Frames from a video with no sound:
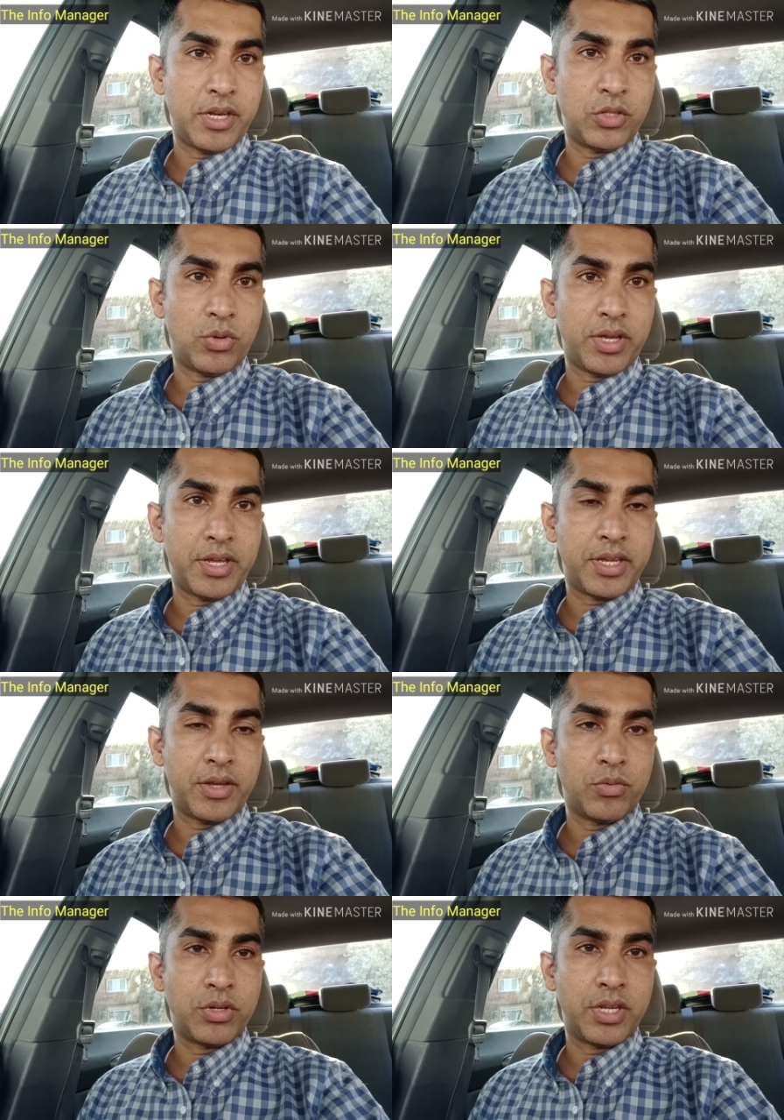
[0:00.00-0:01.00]
मेरी दुआ है कि
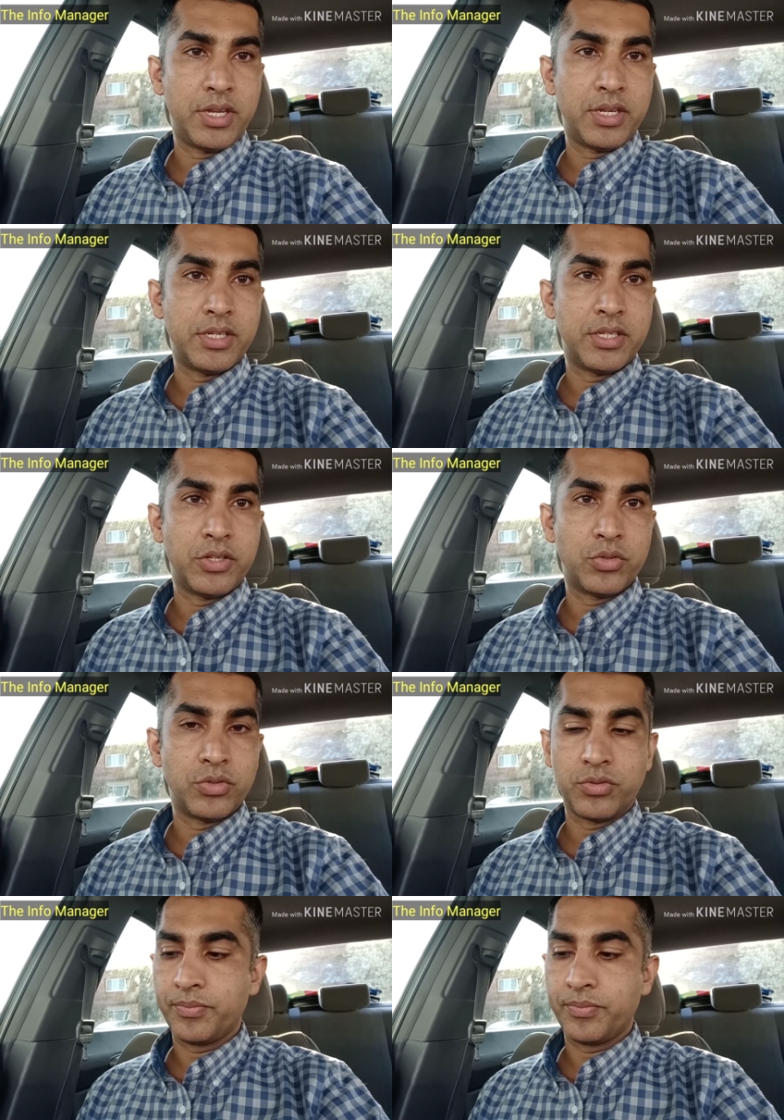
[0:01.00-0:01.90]
उनकी ये जो